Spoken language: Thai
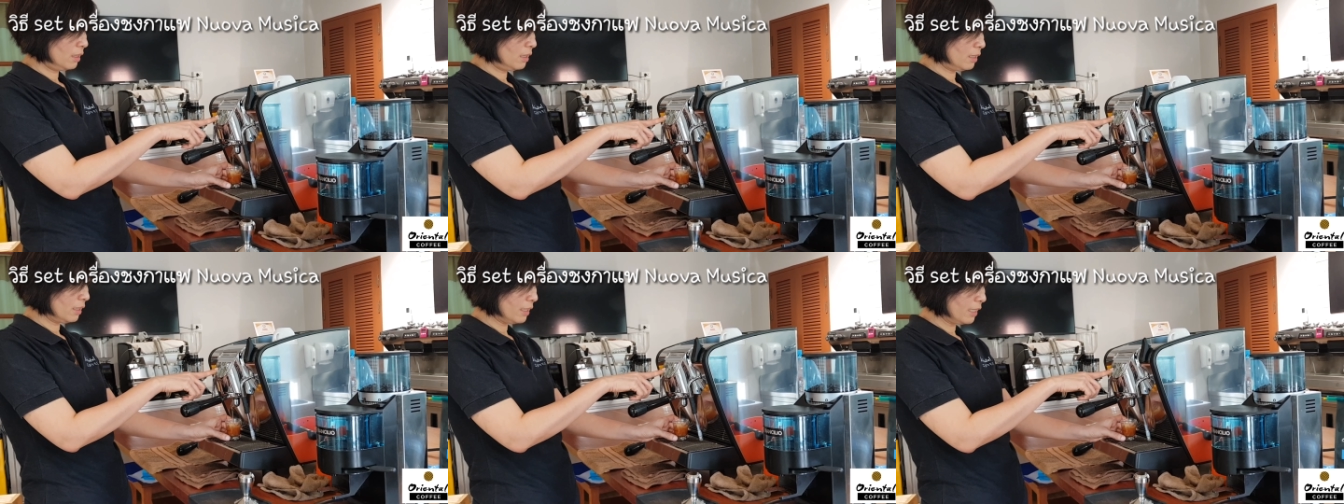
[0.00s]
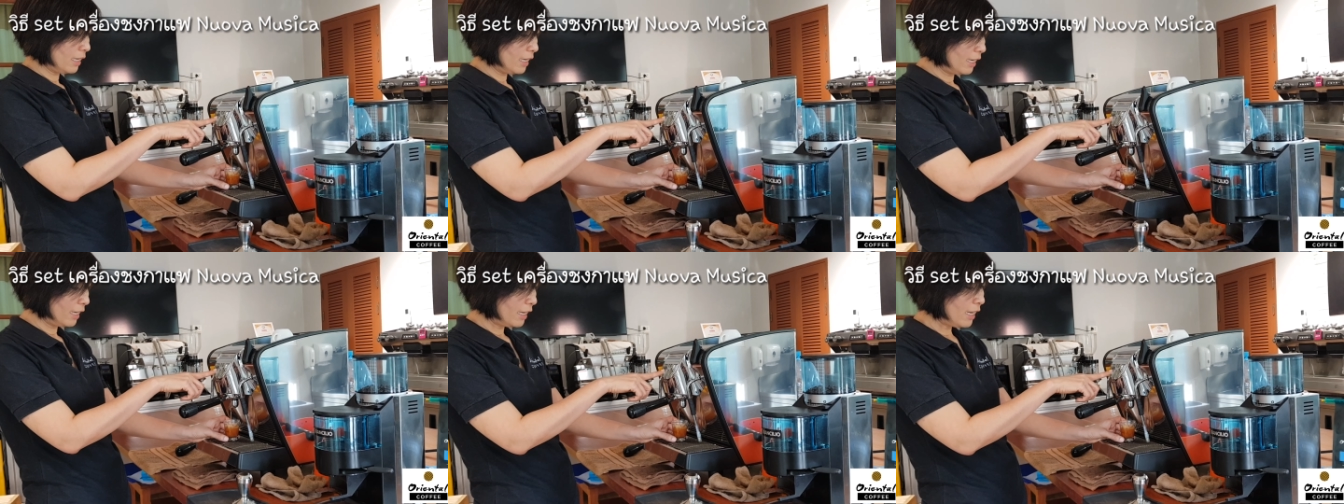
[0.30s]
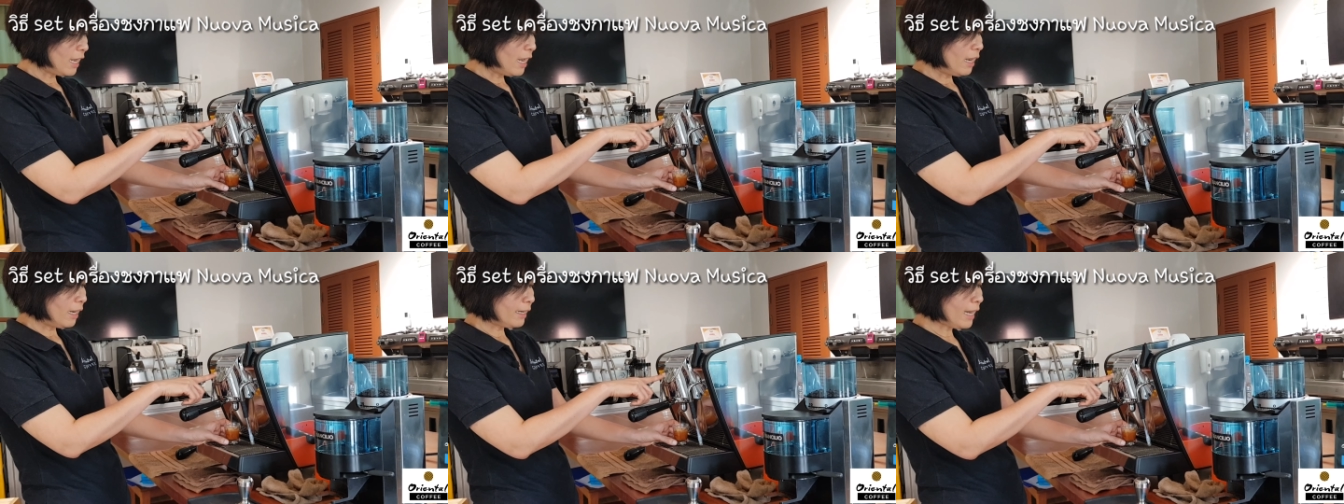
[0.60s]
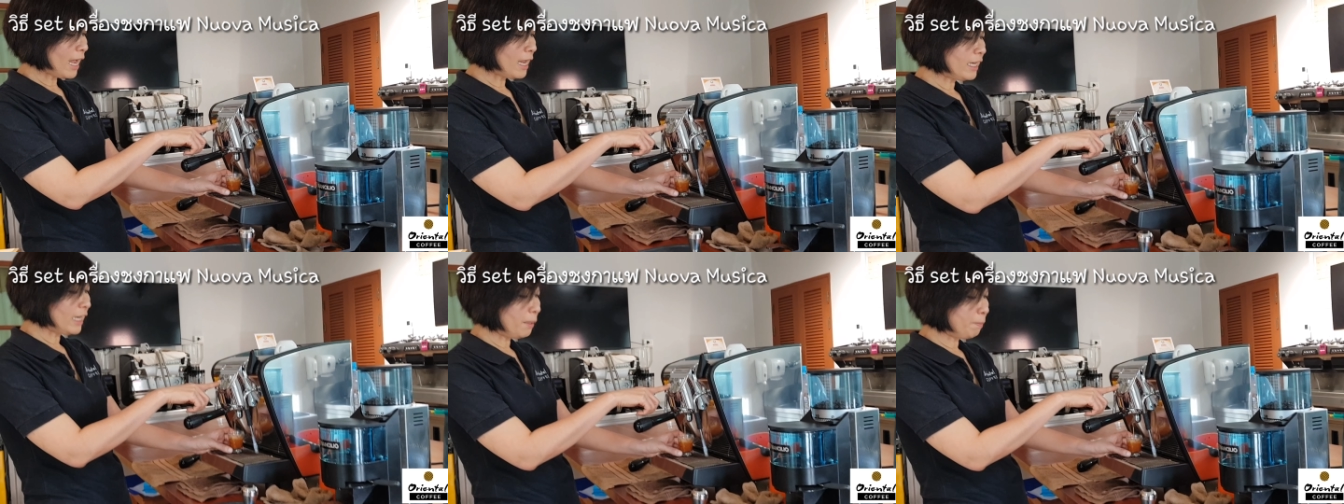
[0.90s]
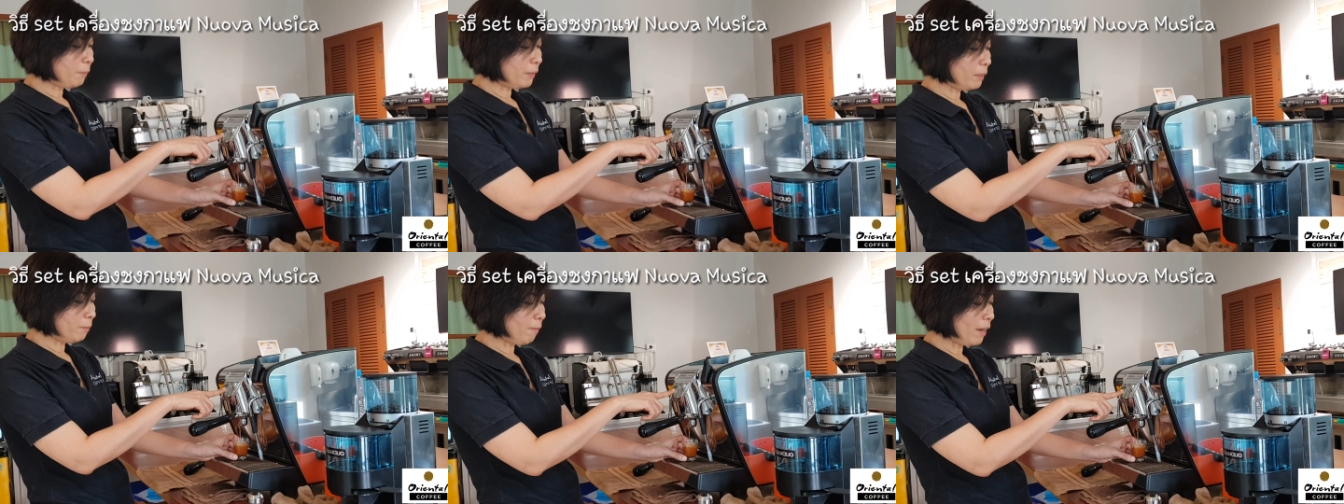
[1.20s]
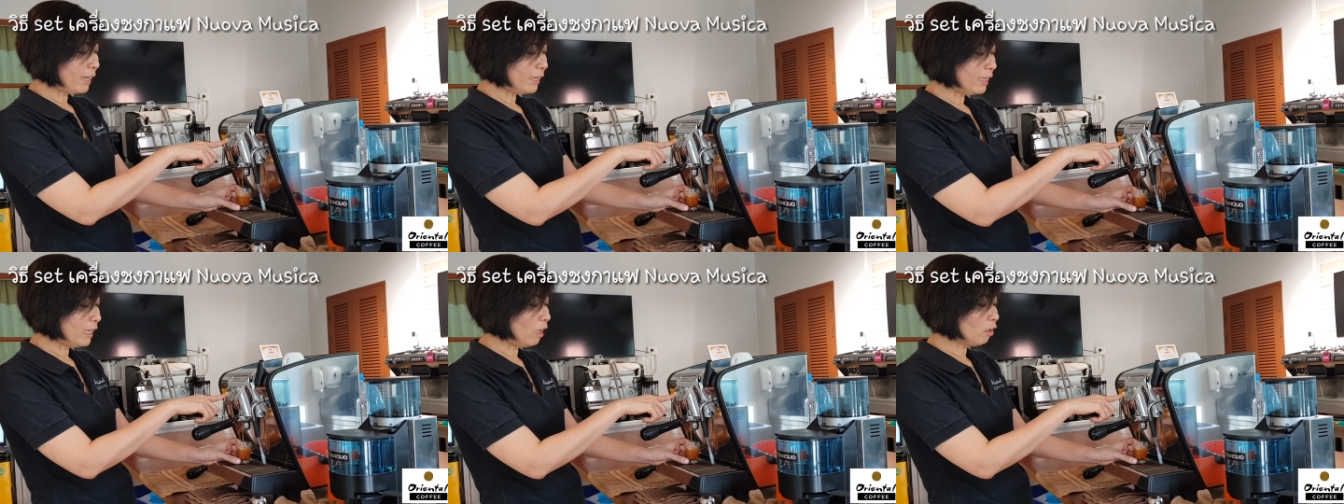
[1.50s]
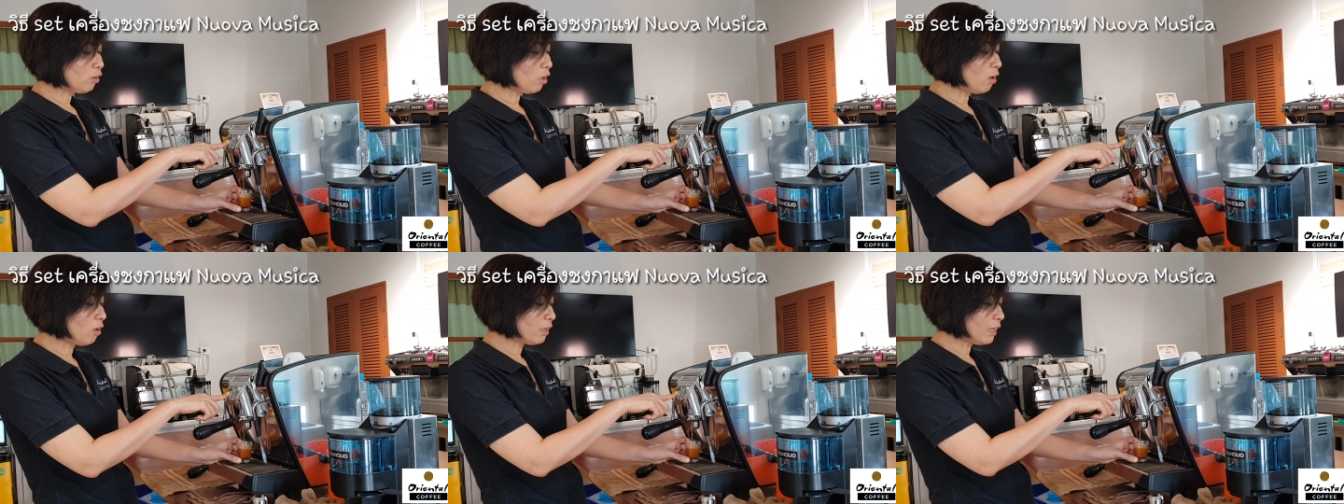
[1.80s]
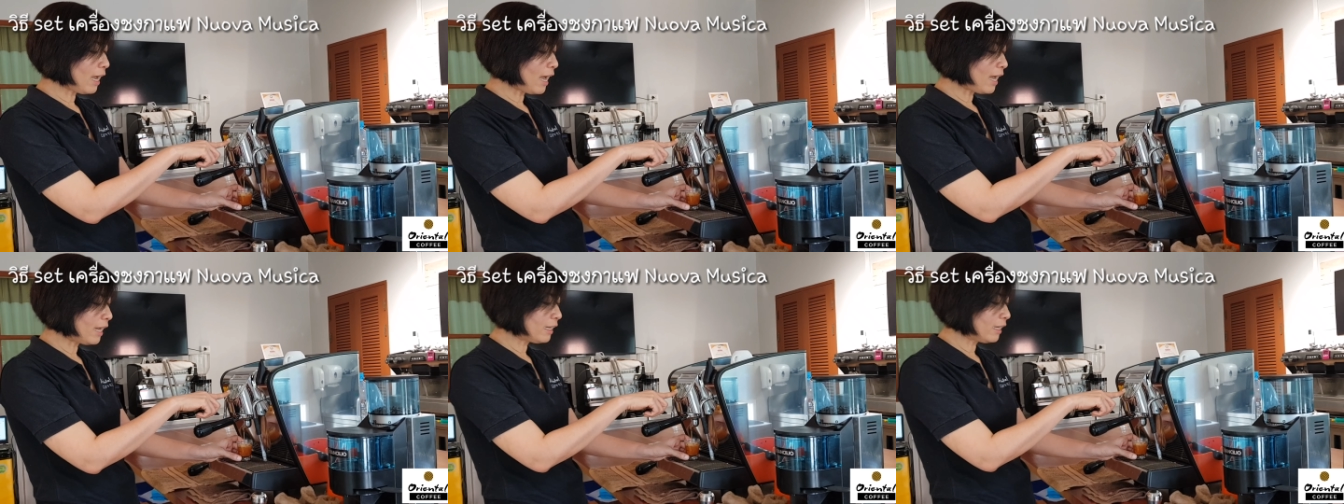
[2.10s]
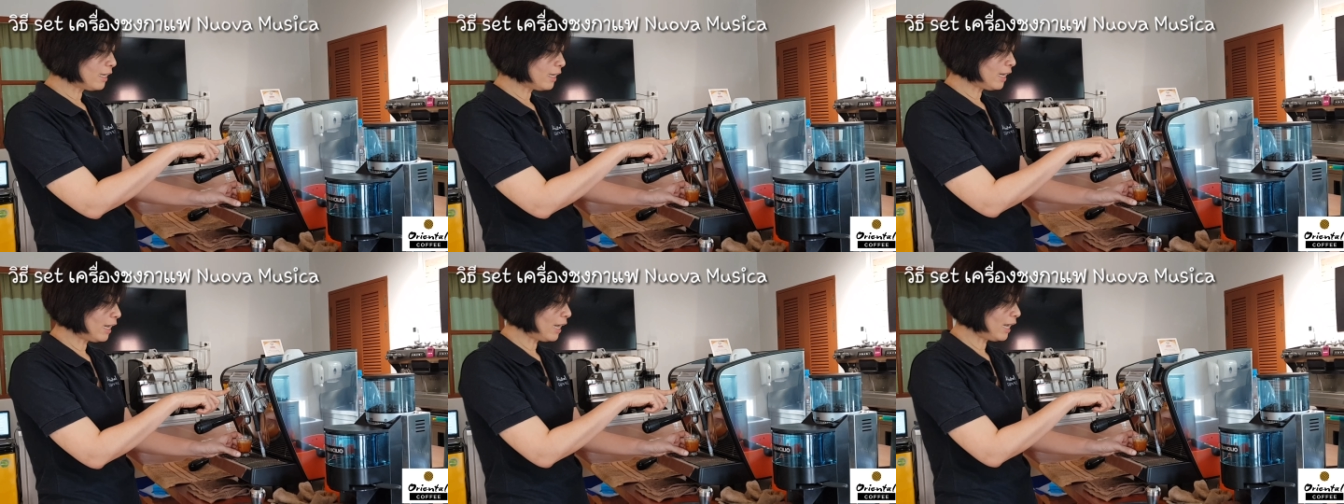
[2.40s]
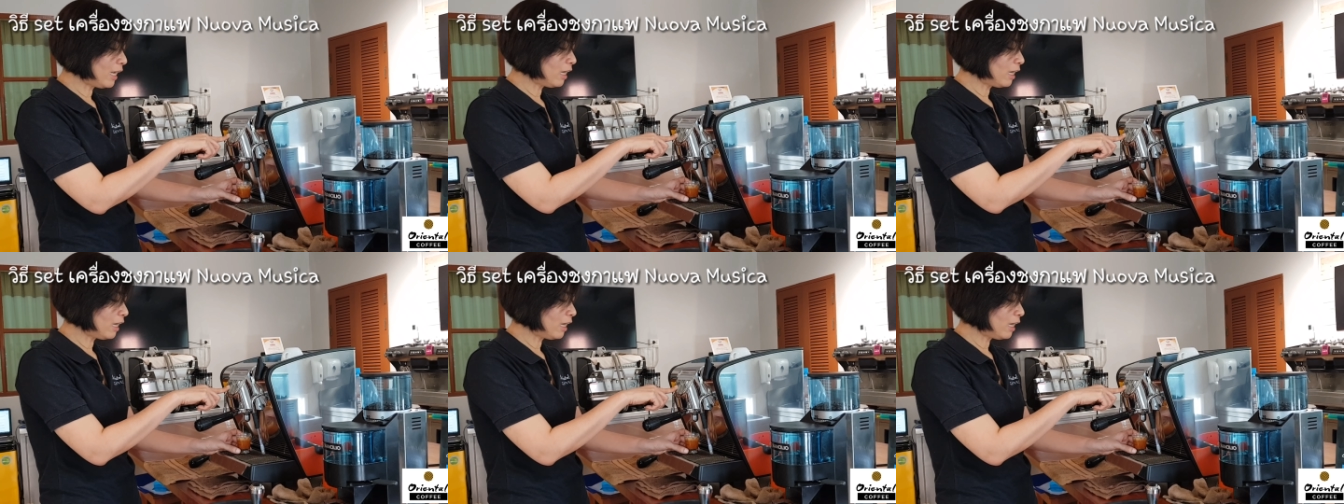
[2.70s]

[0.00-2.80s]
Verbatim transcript: โอเคได้ในปริมาณที่เราต้องการนะคะ